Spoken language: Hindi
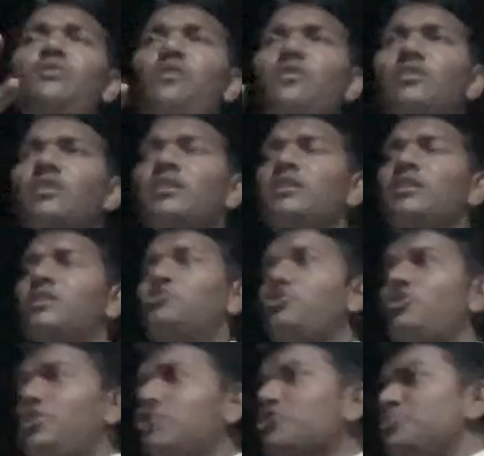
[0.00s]
लोग जो
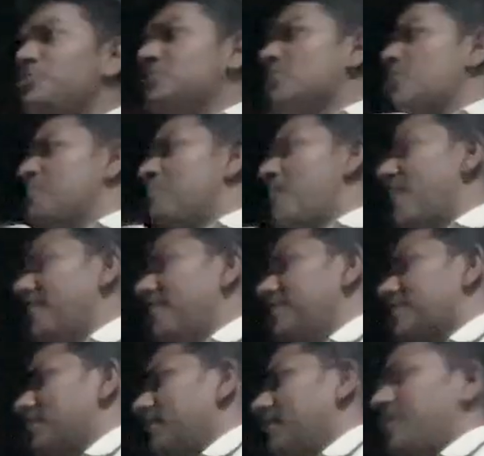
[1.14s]
यीशु मसीह को मार रहे
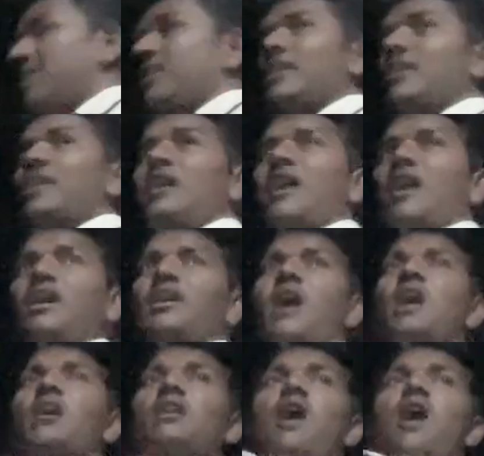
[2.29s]
थे अगर अगर